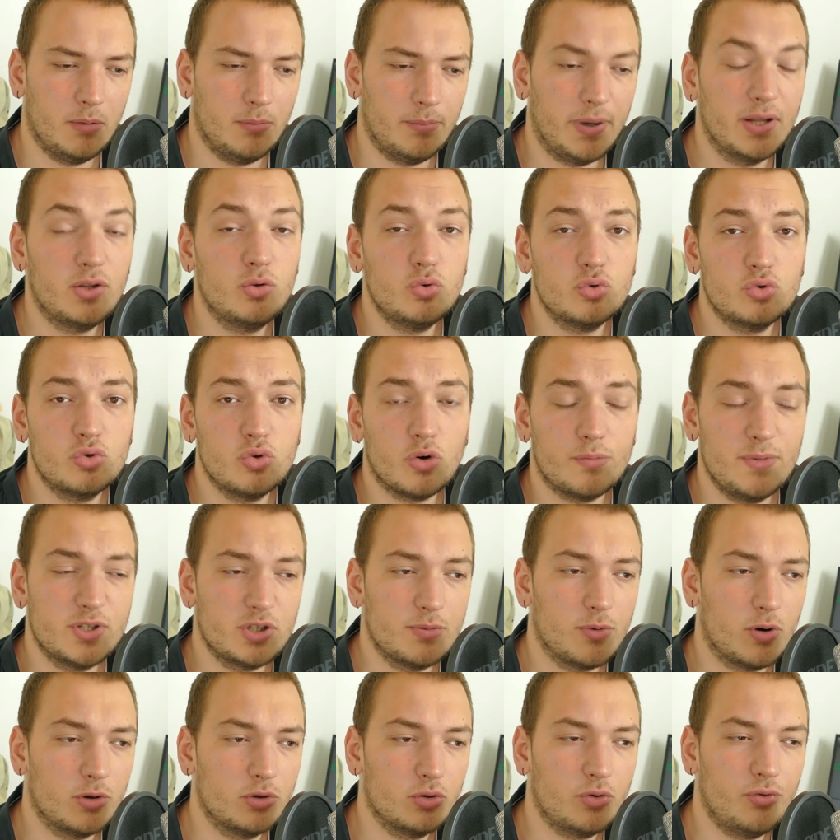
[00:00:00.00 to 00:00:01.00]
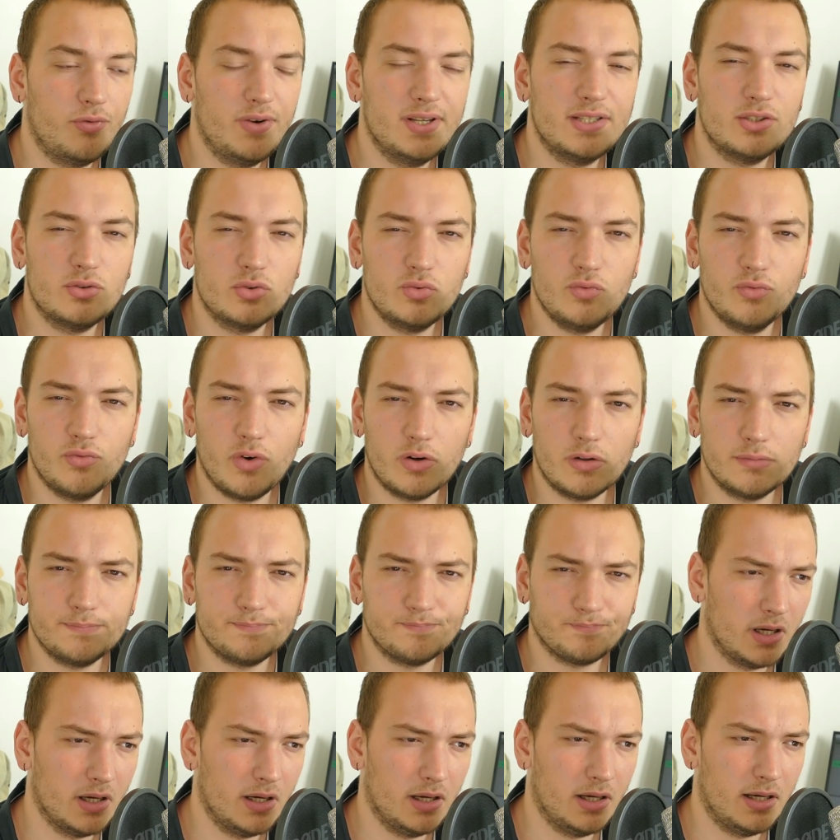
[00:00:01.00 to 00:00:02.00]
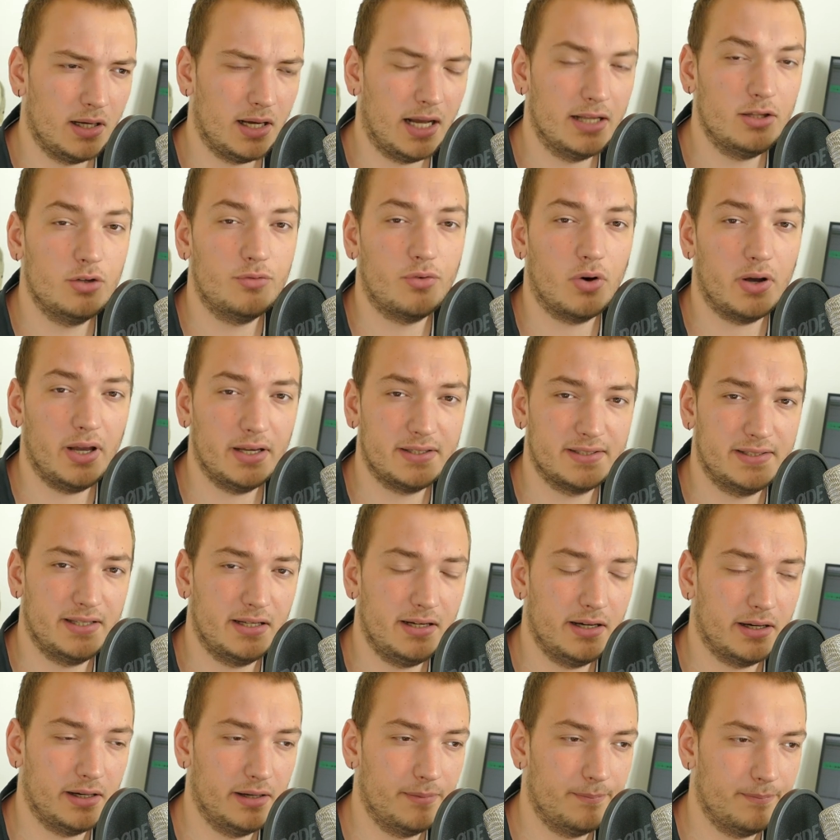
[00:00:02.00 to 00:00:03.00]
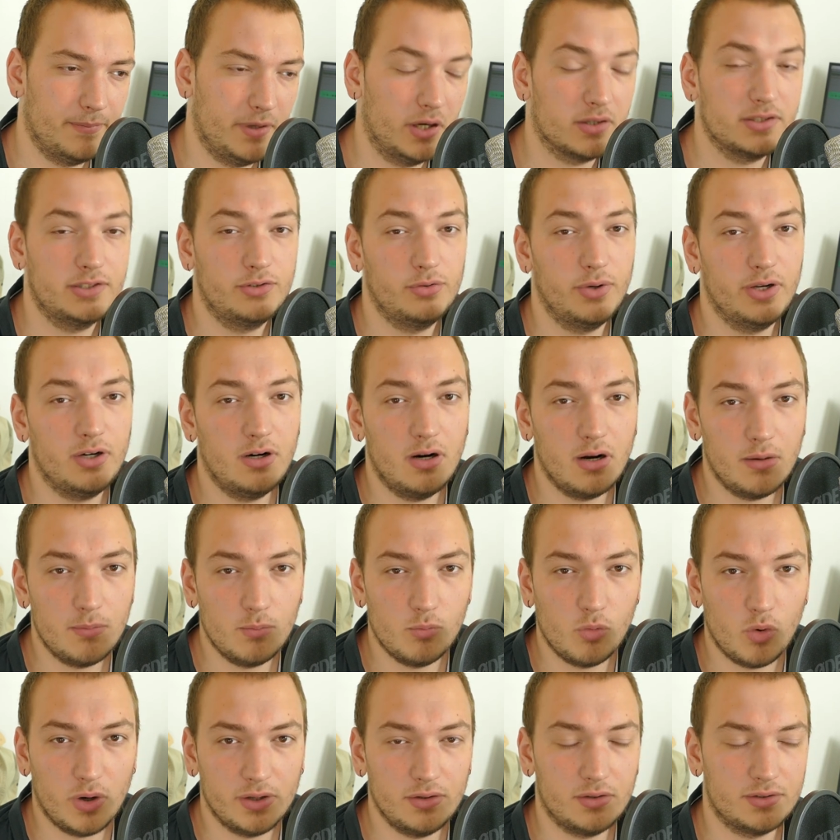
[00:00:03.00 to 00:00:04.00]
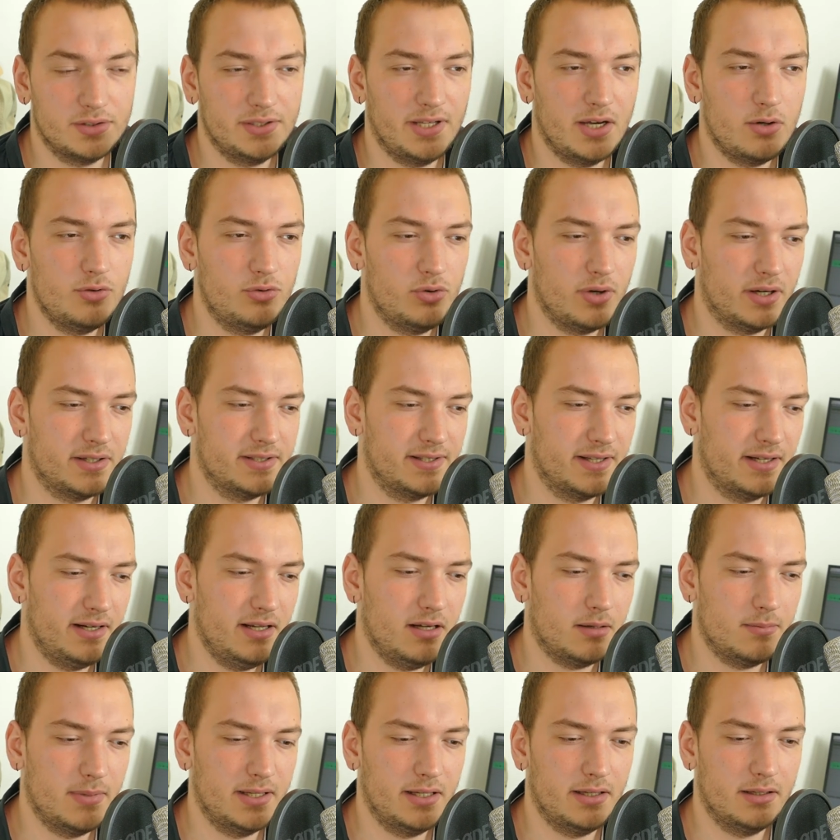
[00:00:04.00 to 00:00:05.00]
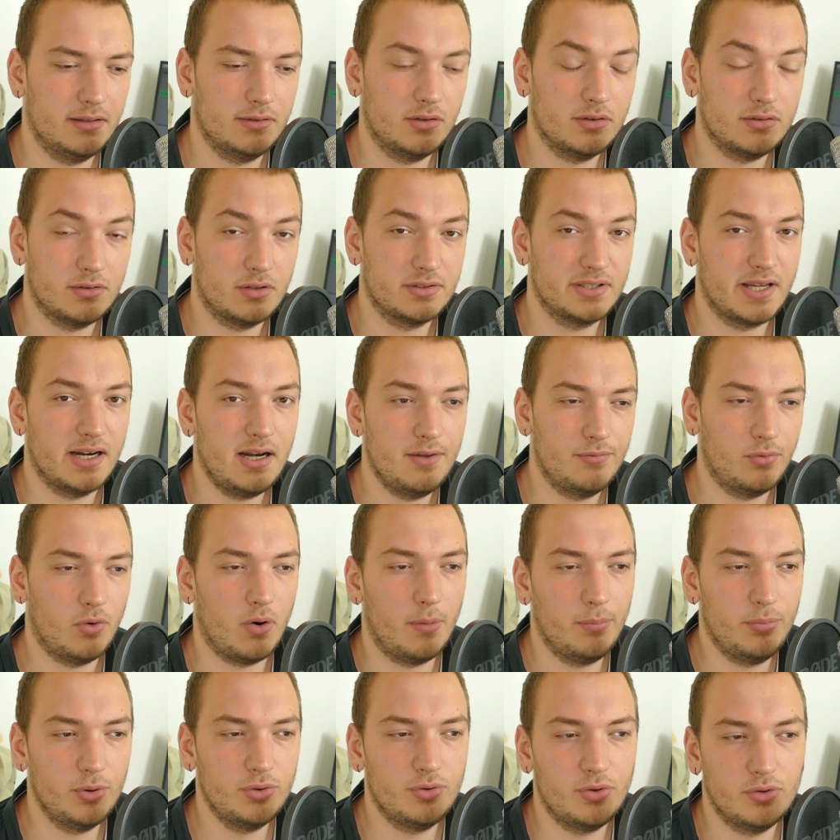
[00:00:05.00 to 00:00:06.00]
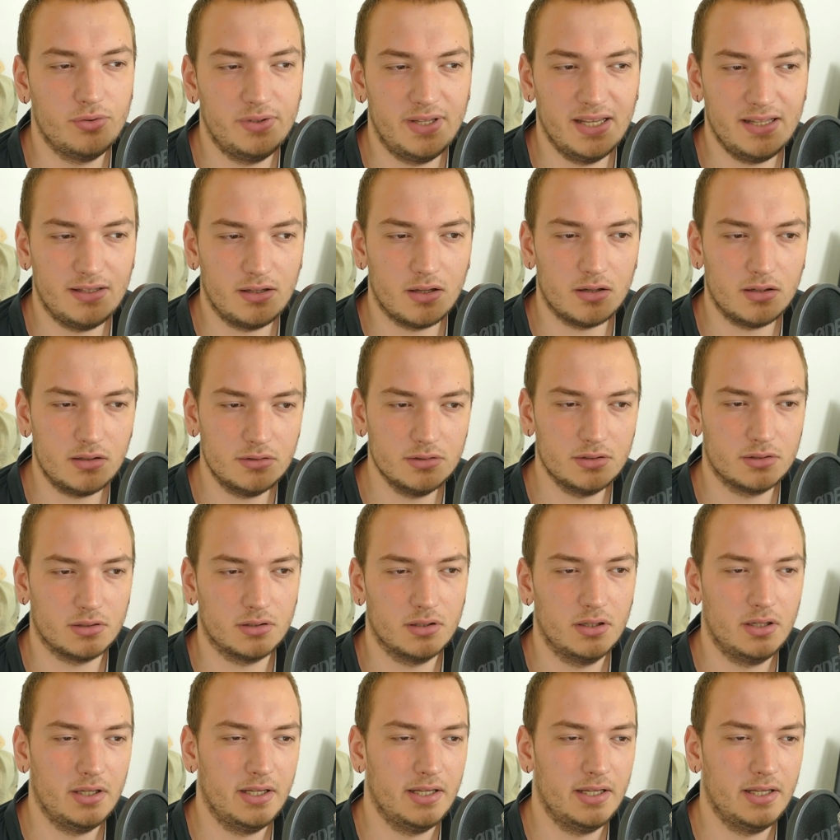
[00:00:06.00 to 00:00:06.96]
Pas toujours, mais je me retrouvais souvent à devoir accélérer. Alors si tu es comme moi dans ce cas où tu accélères, ben, dans, ce cas-là, il faut un peu te détendre,